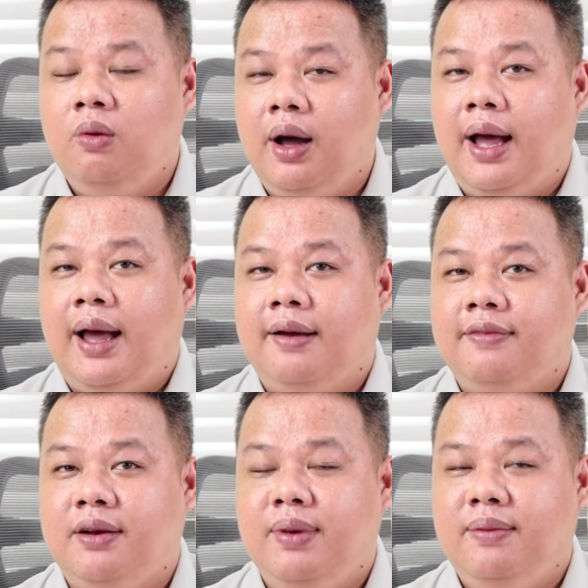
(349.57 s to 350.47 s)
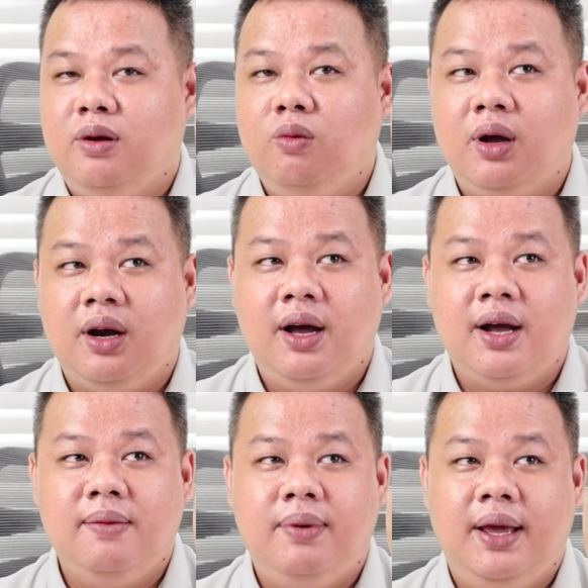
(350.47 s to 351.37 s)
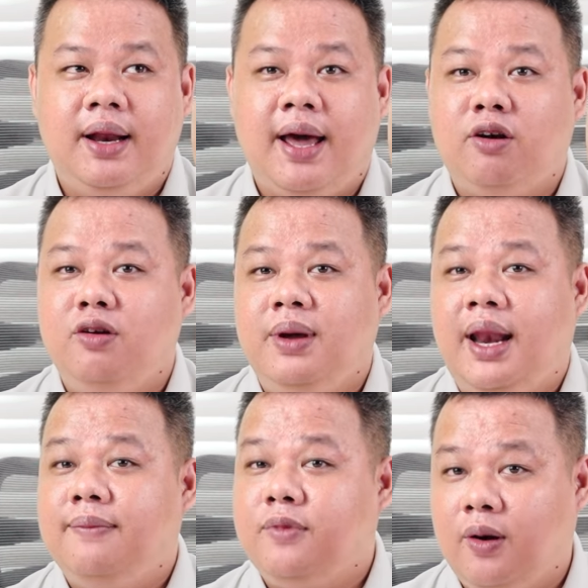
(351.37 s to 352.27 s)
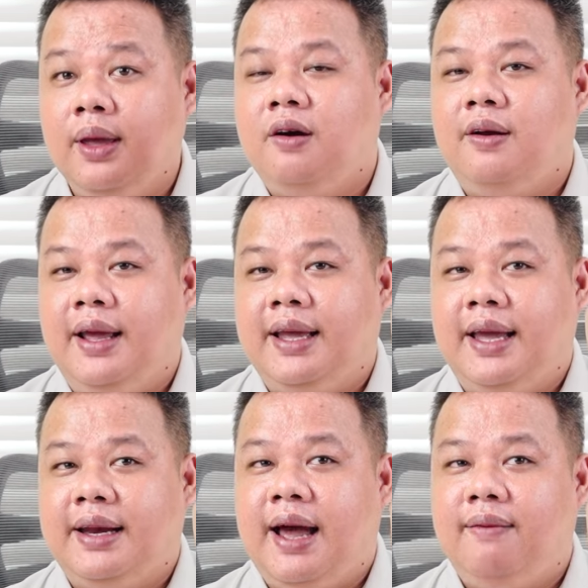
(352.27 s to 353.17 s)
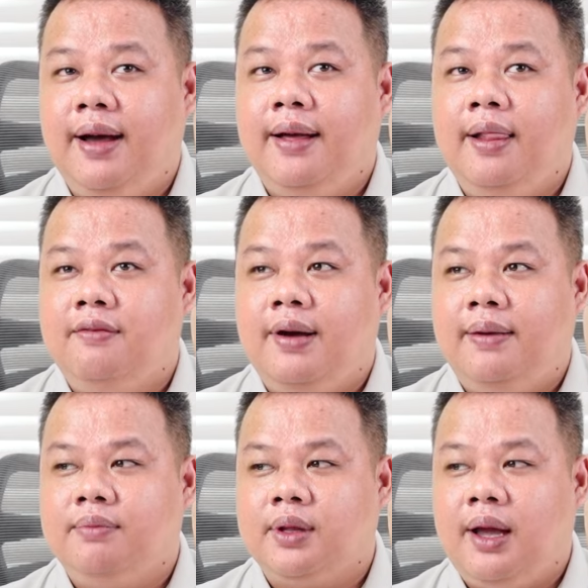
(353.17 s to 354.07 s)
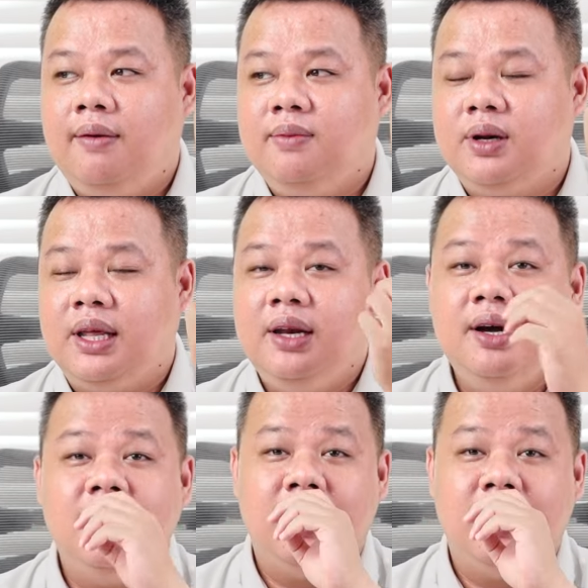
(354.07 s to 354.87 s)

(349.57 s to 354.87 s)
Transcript: à, phần mềm thì cũng được nâng cấp lên là Android 15 rồi ngon lành cành đào ha và cao hơn một tí nữa